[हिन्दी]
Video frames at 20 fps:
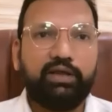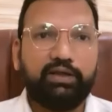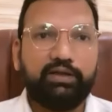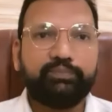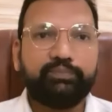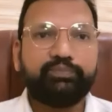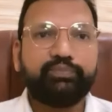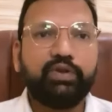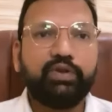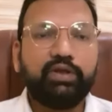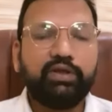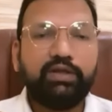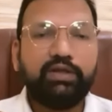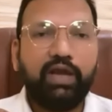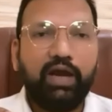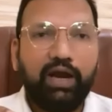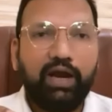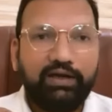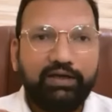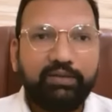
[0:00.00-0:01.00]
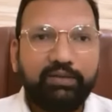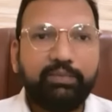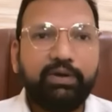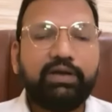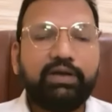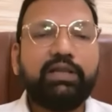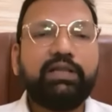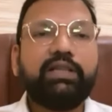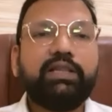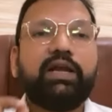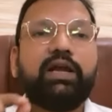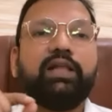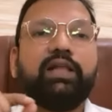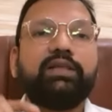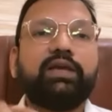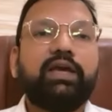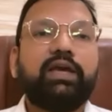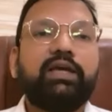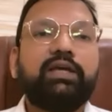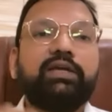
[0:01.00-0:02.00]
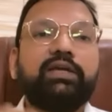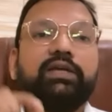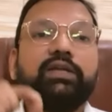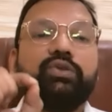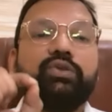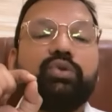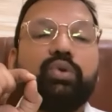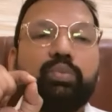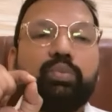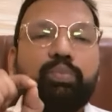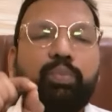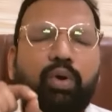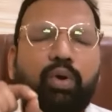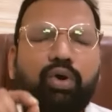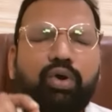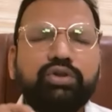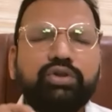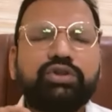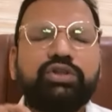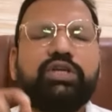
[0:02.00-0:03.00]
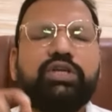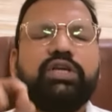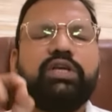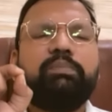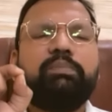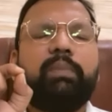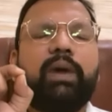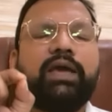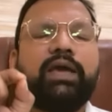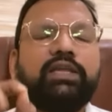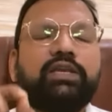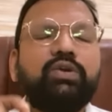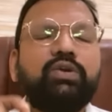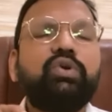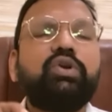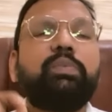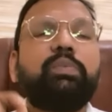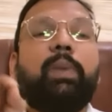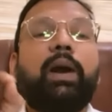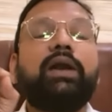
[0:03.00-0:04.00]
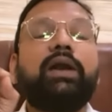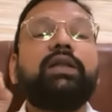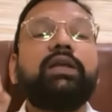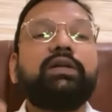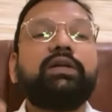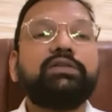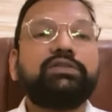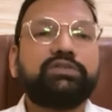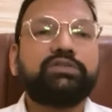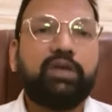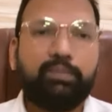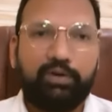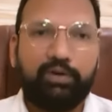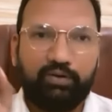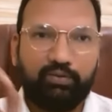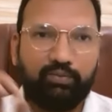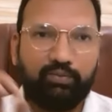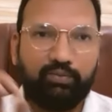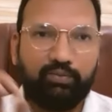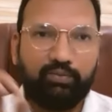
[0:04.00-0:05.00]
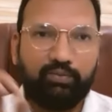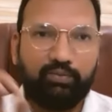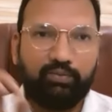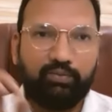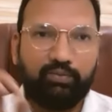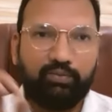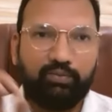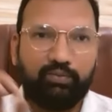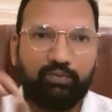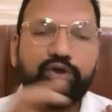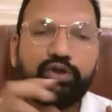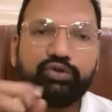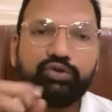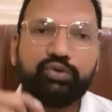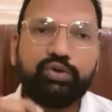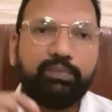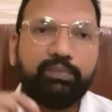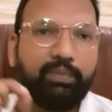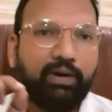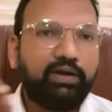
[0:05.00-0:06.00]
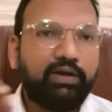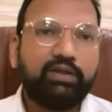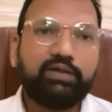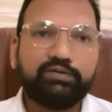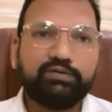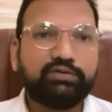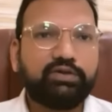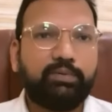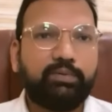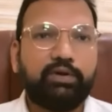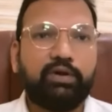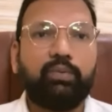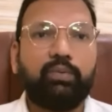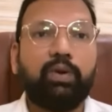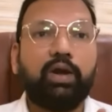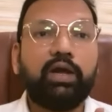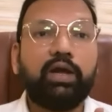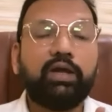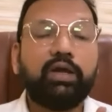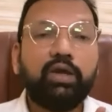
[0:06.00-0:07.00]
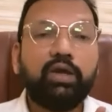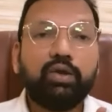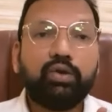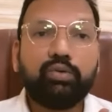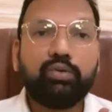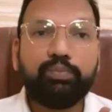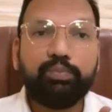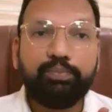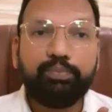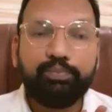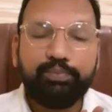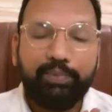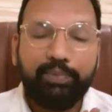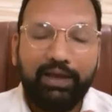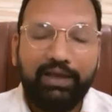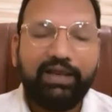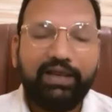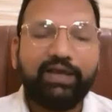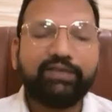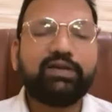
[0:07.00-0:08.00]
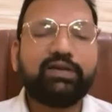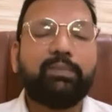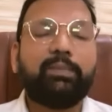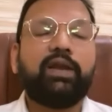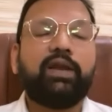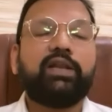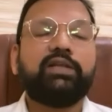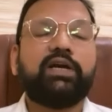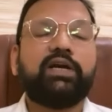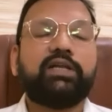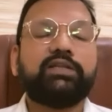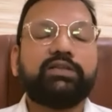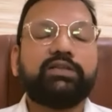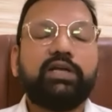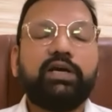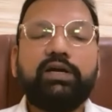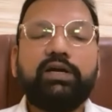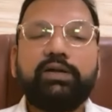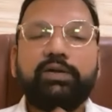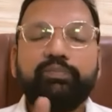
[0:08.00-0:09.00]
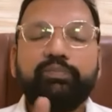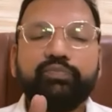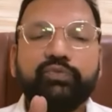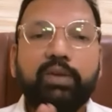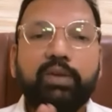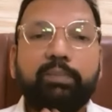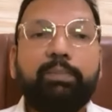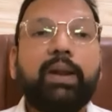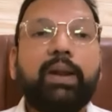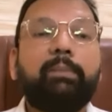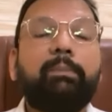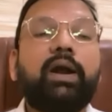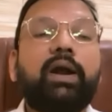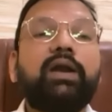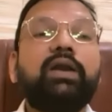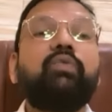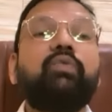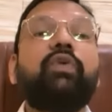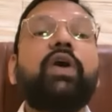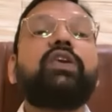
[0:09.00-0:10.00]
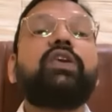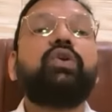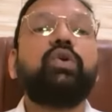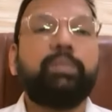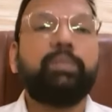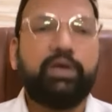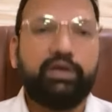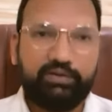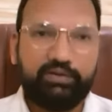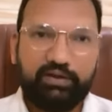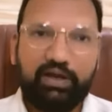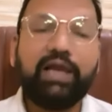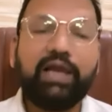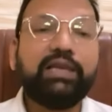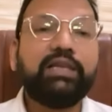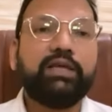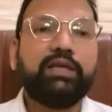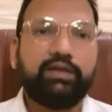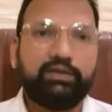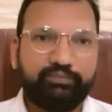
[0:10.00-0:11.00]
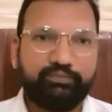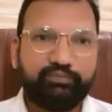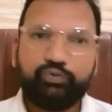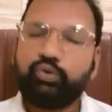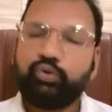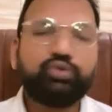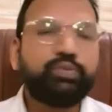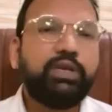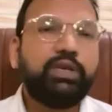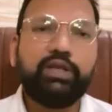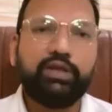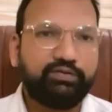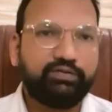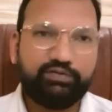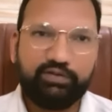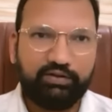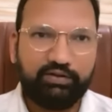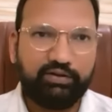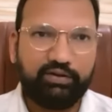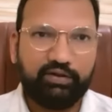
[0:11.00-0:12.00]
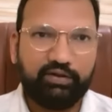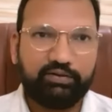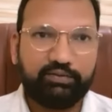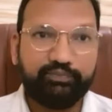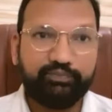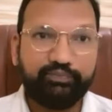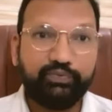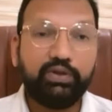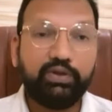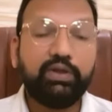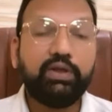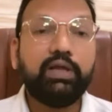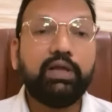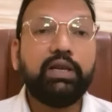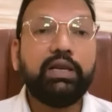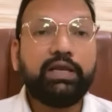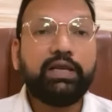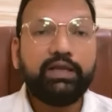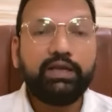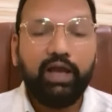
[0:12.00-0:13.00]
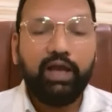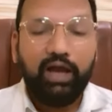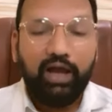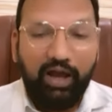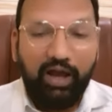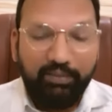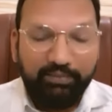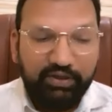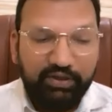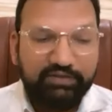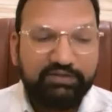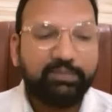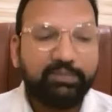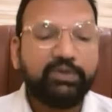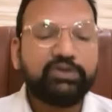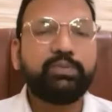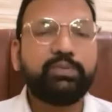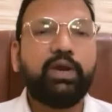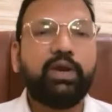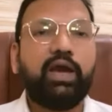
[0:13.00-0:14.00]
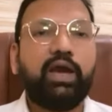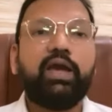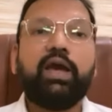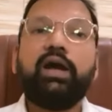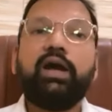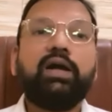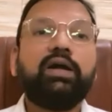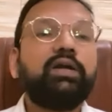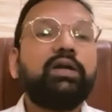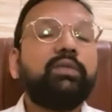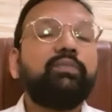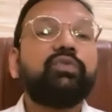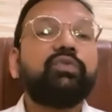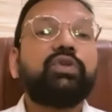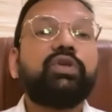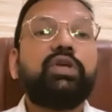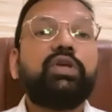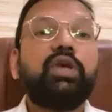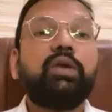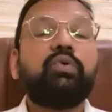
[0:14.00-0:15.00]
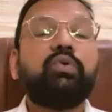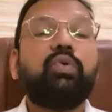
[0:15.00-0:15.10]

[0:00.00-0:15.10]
है ये अल्टीमेटली देखा जाए तो बहुत ही माइन्यूट पार्टिकल्स का बना हुआ है छोटे छोटे पार्टिकल्स का बना हुआ है पहले ऐसा माना जाता था कि ब्रह्मांड वैक्यूम खाली है कुछ भी नहीं है इसके अंदर हम्म। लेकिन अब ये समझ में आया कि